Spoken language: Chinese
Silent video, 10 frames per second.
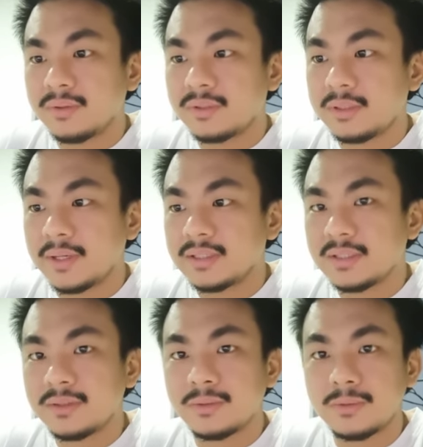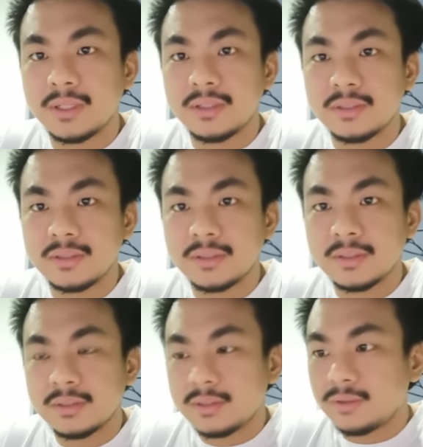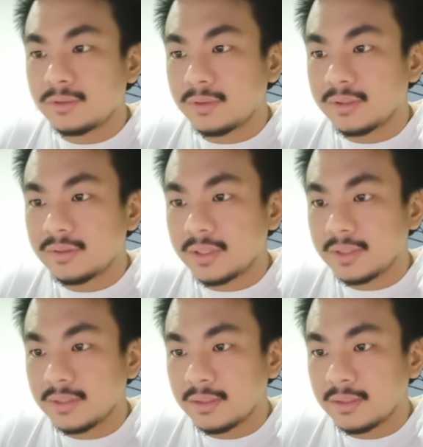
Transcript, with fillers: 我喜欢这个图诶，这个图我很喜欢。